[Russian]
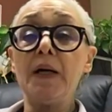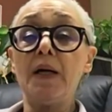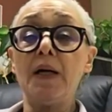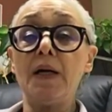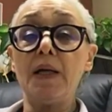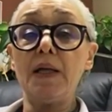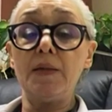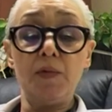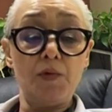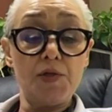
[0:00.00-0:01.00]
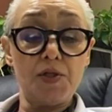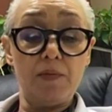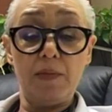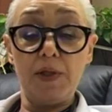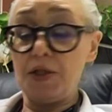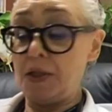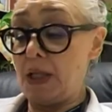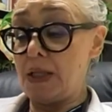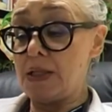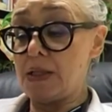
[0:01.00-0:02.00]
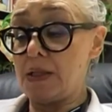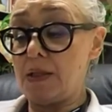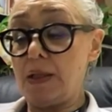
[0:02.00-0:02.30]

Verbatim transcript: э, и мы можем начинать, э,